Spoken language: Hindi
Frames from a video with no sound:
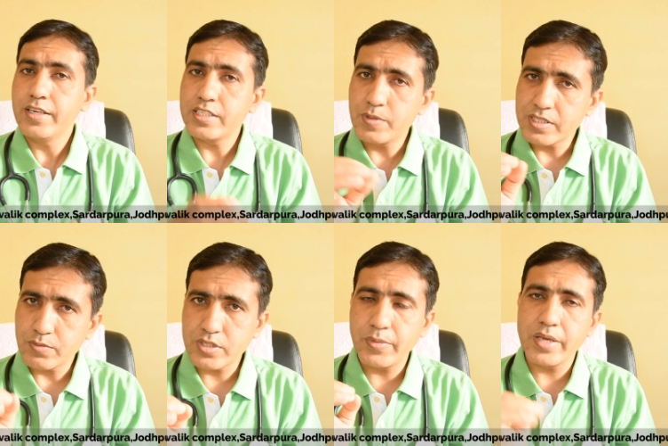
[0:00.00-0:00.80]
इसमें
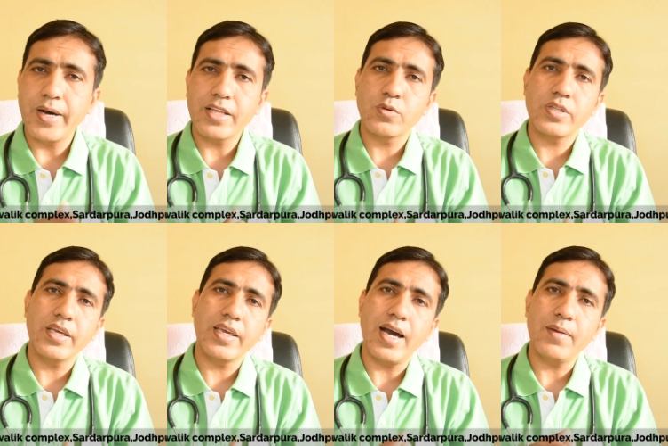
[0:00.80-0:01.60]
सबसे बड़ी बात होती
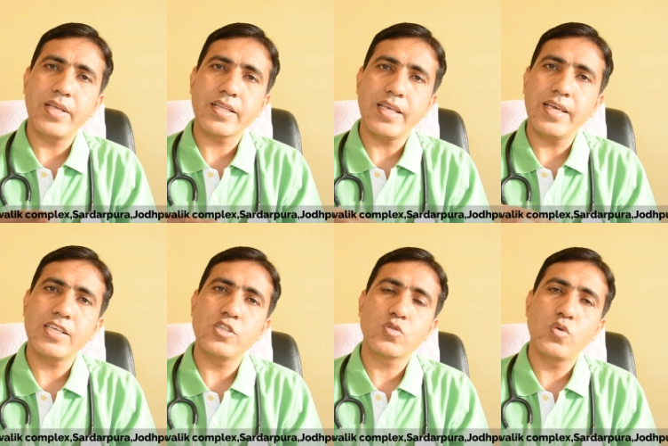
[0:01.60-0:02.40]
है कि आप देखते हैं
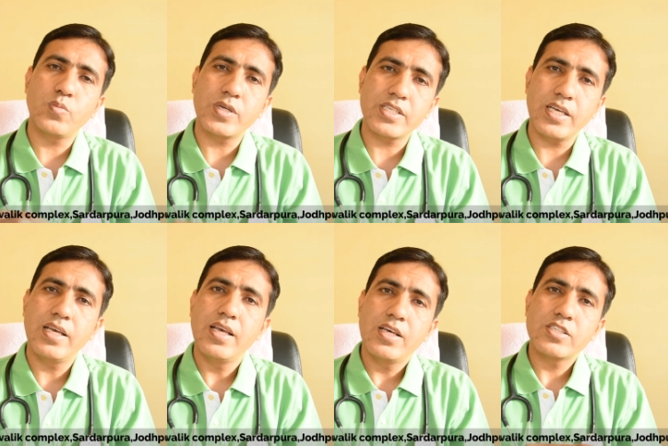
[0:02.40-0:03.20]
कि इसको ऊपर से
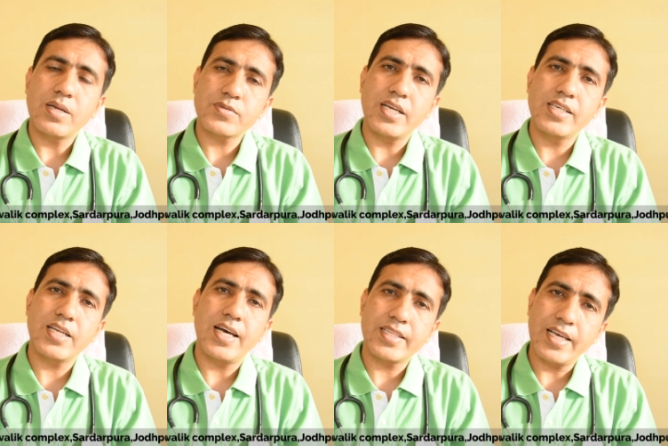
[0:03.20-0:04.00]
रफ सा
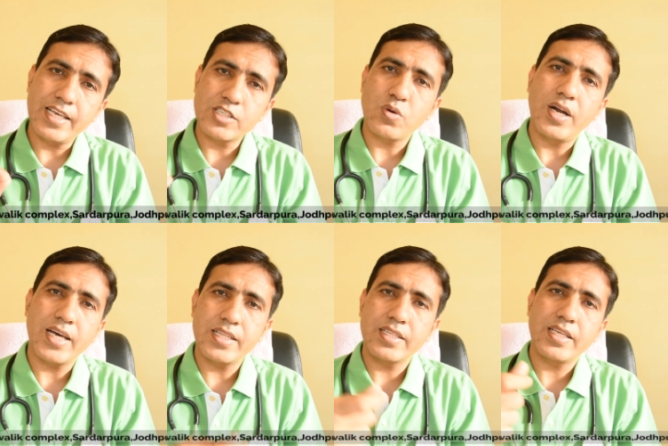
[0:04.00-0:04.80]
नजर आता है इसको
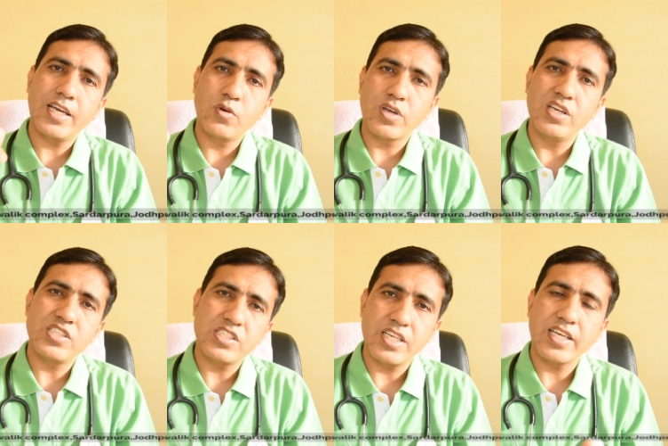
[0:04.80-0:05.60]
हटा देते हैं नुकीली
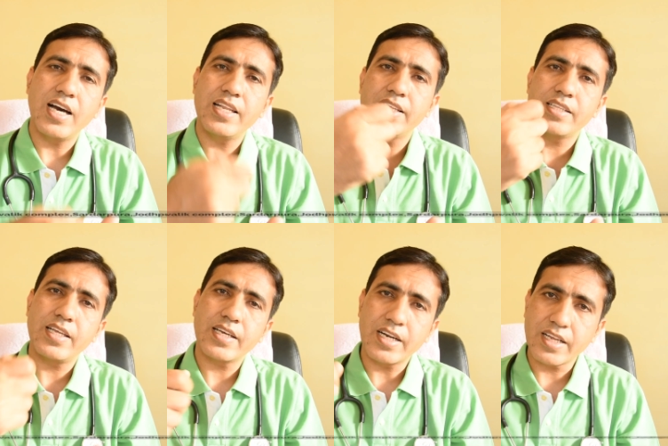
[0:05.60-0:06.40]
चीज से निकाल लेते
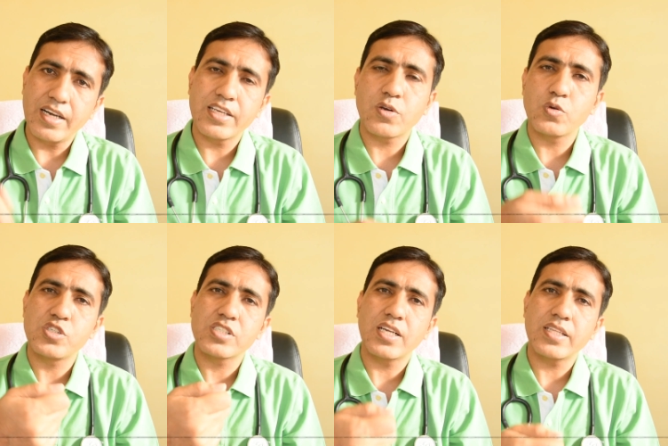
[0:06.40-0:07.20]
हैं कट करने की
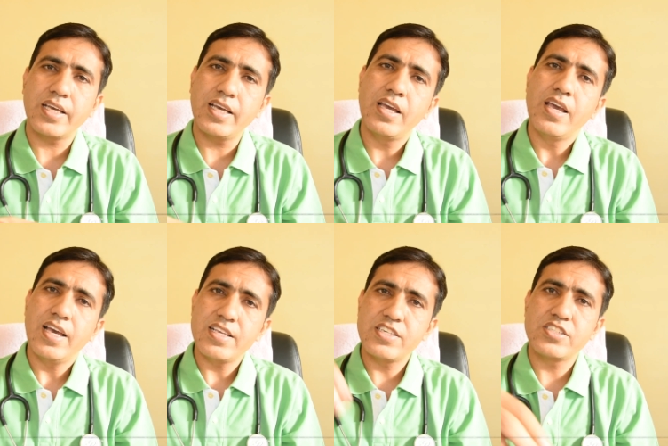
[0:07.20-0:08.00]
कोशिश करते हैं
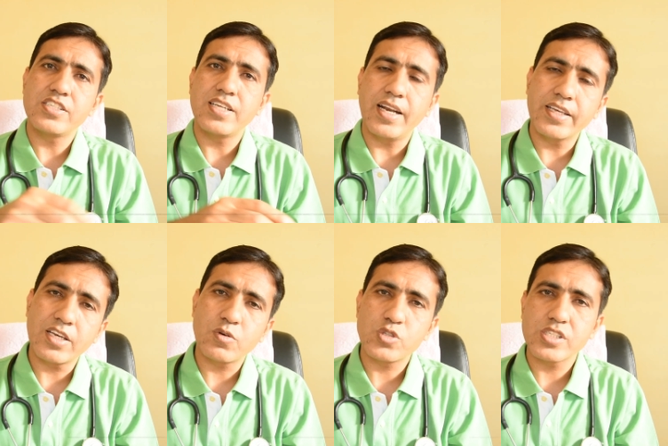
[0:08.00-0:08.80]
एसिड से जलाने
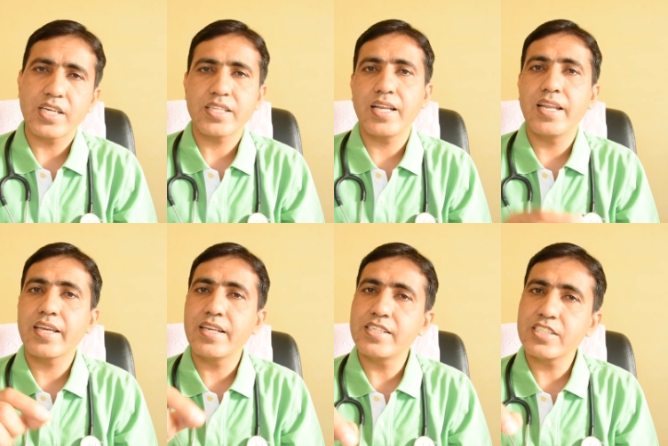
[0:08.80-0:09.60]
की कोशिश करते हैं
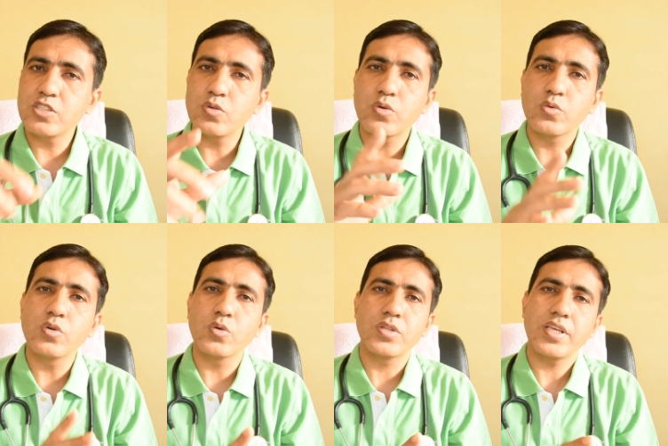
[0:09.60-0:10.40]
लेकिन इसकी जो
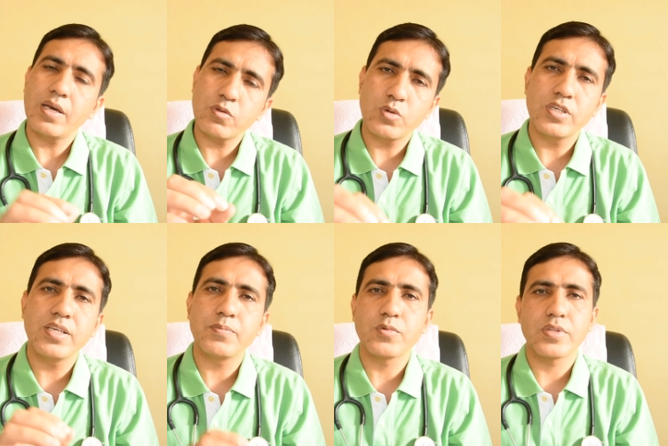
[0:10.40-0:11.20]
रूट होती है वो थोड़ी
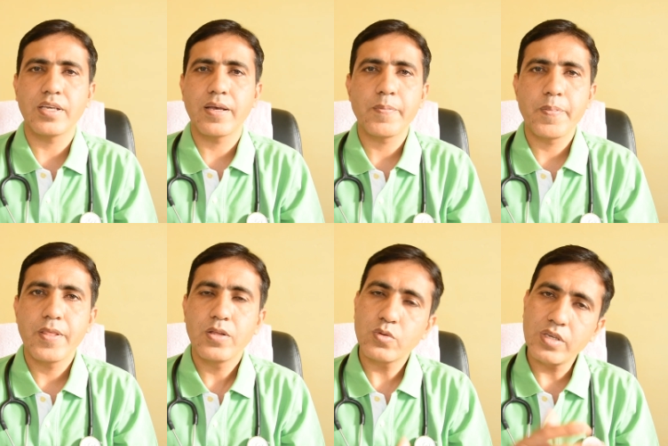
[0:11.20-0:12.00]
डीप होती है
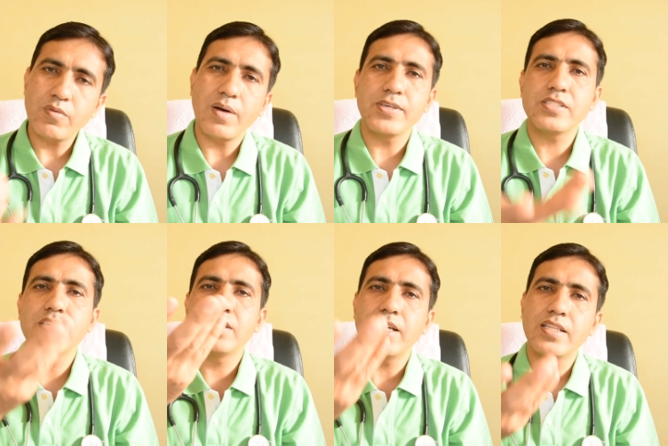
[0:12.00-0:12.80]
तो ये वापस
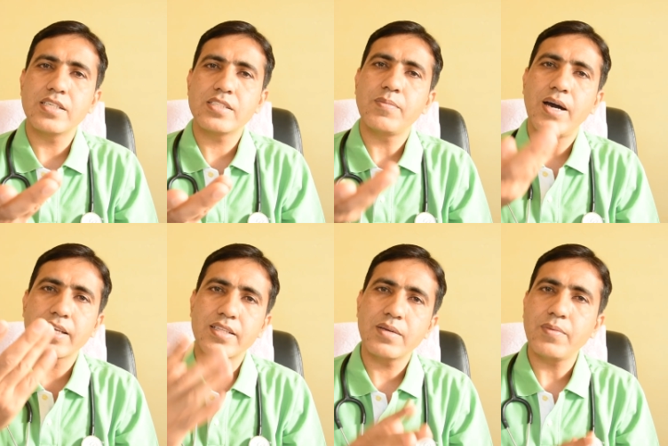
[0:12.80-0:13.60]
धीरे धीरे अंदर से बाहर
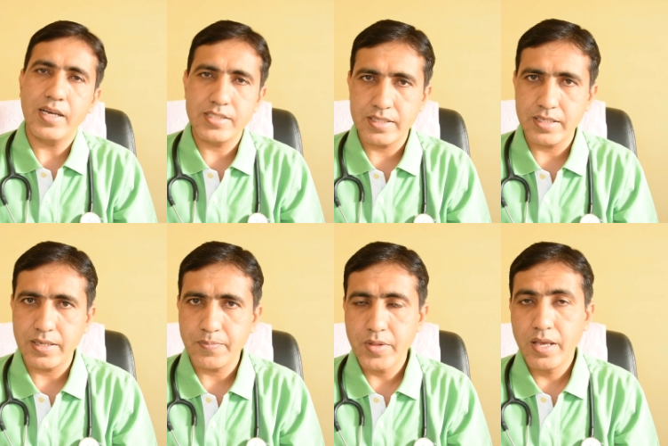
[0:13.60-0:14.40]
की तरफ आ जाता है